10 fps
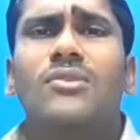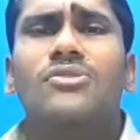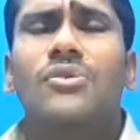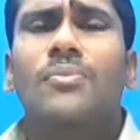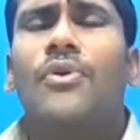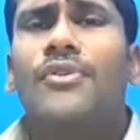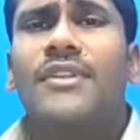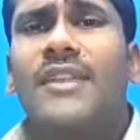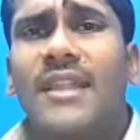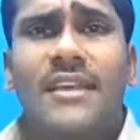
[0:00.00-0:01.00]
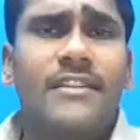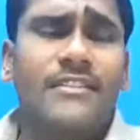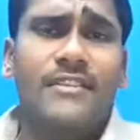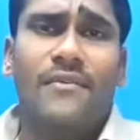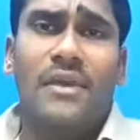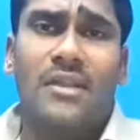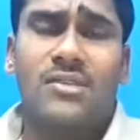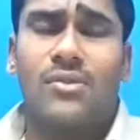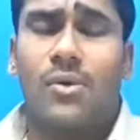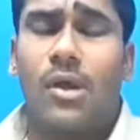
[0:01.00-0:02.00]
ஸோ ப்ரோட்டீன் நிறைய எடுத்துக்கிட்டால் வெயிட்
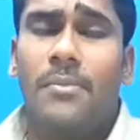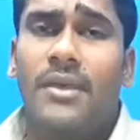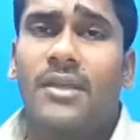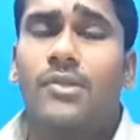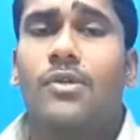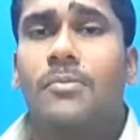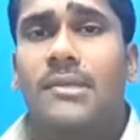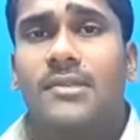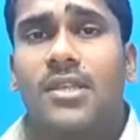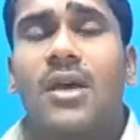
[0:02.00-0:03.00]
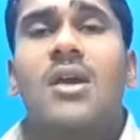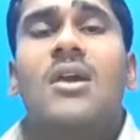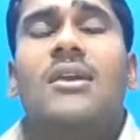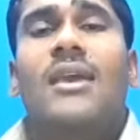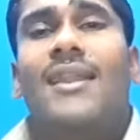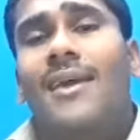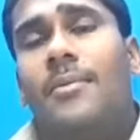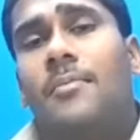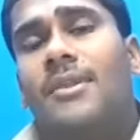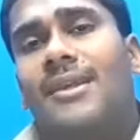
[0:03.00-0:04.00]
லாஸ் ஆகும் அப்படிங்கிறது ஒரு மிச்சு தான் என்ன
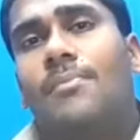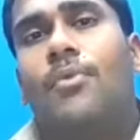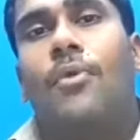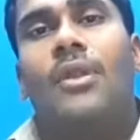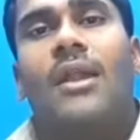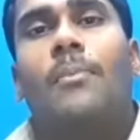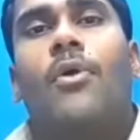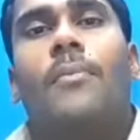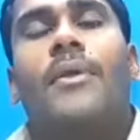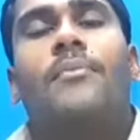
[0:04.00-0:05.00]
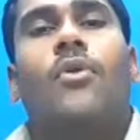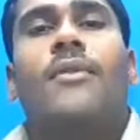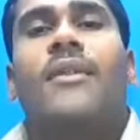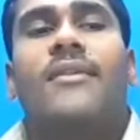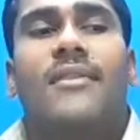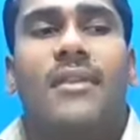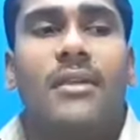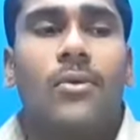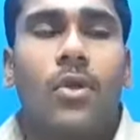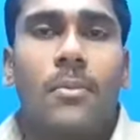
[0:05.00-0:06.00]
அப்படின்னு பார்த்தீங்கன்னா ப்ரோட்டீன் அப்ரோப்ரியேட் ப்ரோட்டீன்
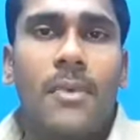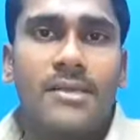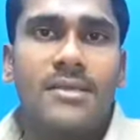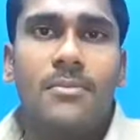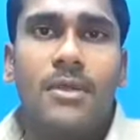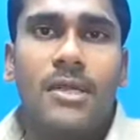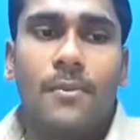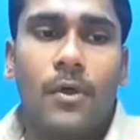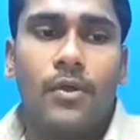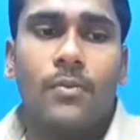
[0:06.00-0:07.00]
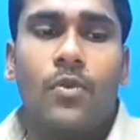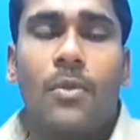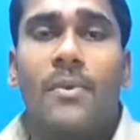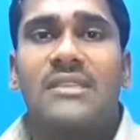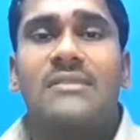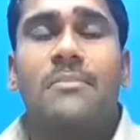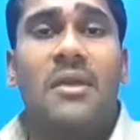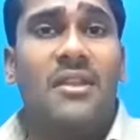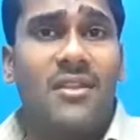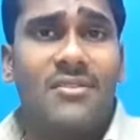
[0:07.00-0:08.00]
எடுத்துட்டிங்கன்னா உங்களோட மசில் பில்டப் ஆகட்டும் உங்களோட மசில்
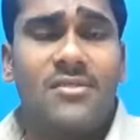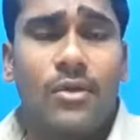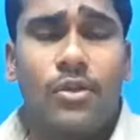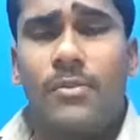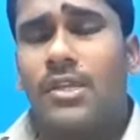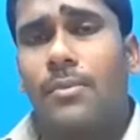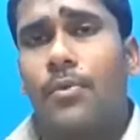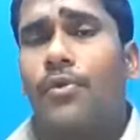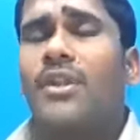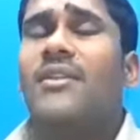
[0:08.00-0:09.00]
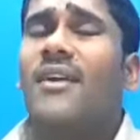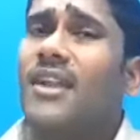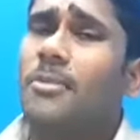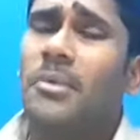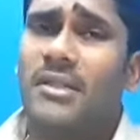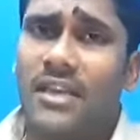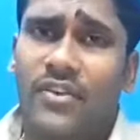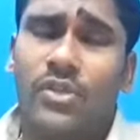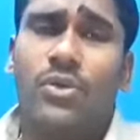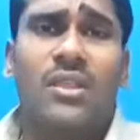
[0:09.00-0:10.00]
மெயின்டெனன்ஸ் ஆகட்டும் அதுக்கு ப்ரோட்டீன் கண்டிப்பாக
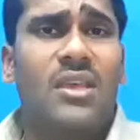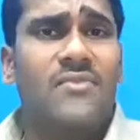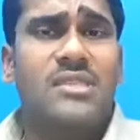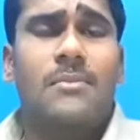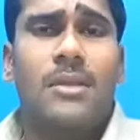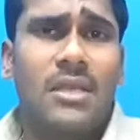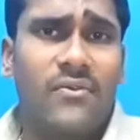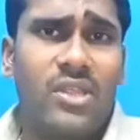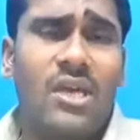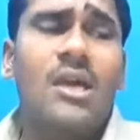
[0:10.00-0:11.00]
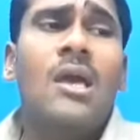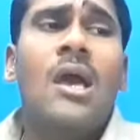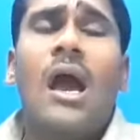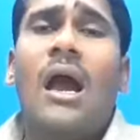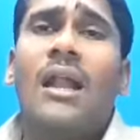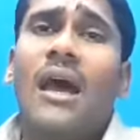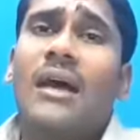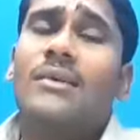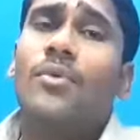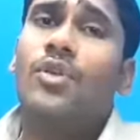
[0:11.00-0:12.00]
தேவை அது ஒரு அத்தியாவசியமான தேவை தான் ஆனால்
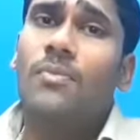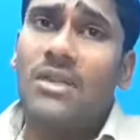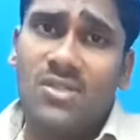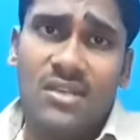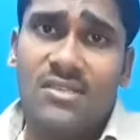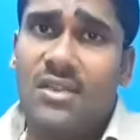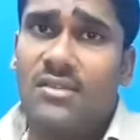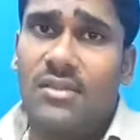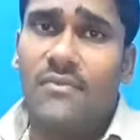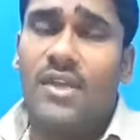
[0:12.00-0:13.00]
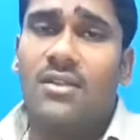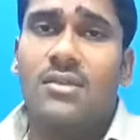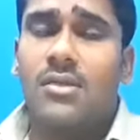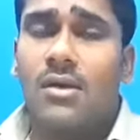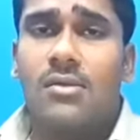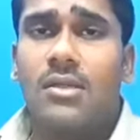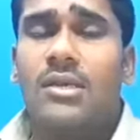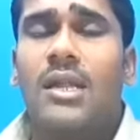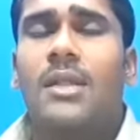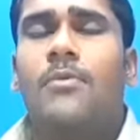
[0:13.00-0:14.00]
அதை மட்டுமே ஜாஸ்தியாக எடுத்தால் வெயிட் லாஸ்
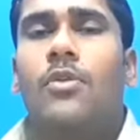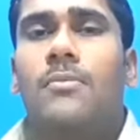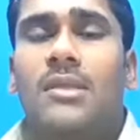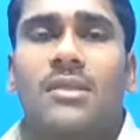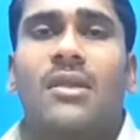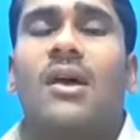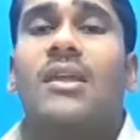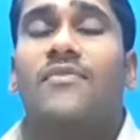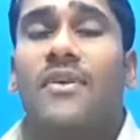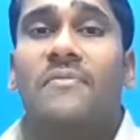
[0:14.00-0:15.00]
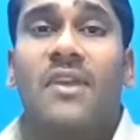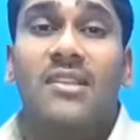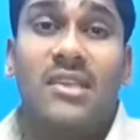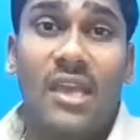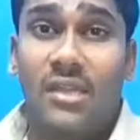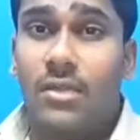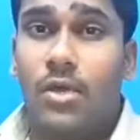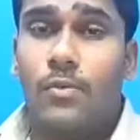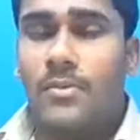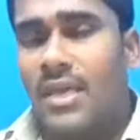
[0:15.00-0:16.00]
ஆகுங்கிறது கண்டிப்பாக ஒரு மித்து தான் இன்ஃபேக்ட் வெயிட் கெயின்
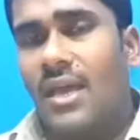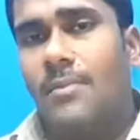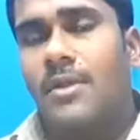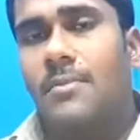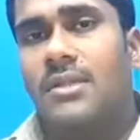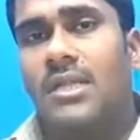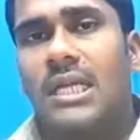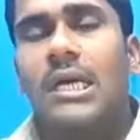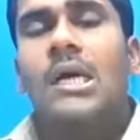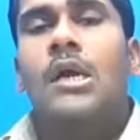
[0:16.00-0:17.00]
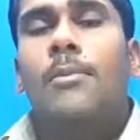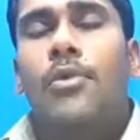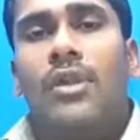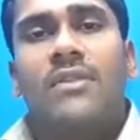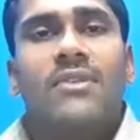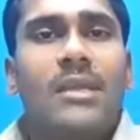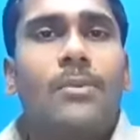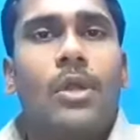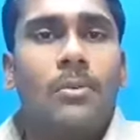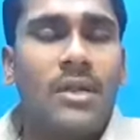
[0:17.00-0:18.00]
ஆகும் ஏன் அப்படின்னு பார்த்தீங்கன்னா ப்ரோட்டீன் வந்து
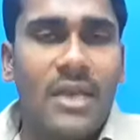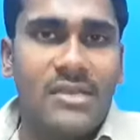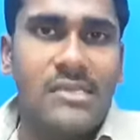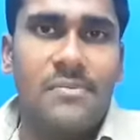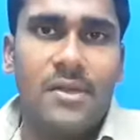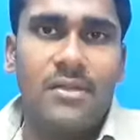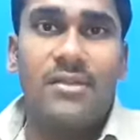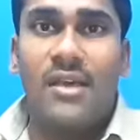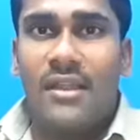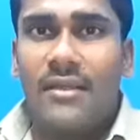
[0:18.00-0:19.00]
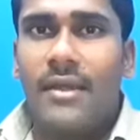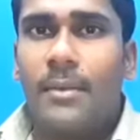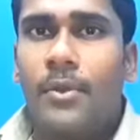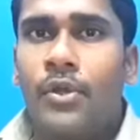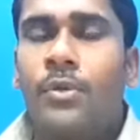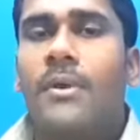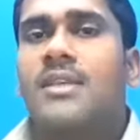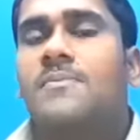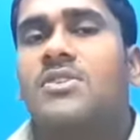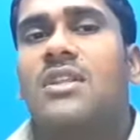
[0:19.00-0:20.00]
நம்ம உடம்புல டைஜஸ்ட் பண்ணுறதுக்கு நிறைய டைம் எடுக்கும்
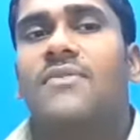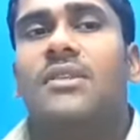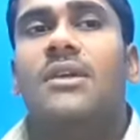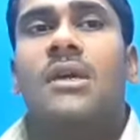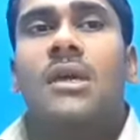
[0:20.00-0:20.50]
எஸ்பெஷலி வந்து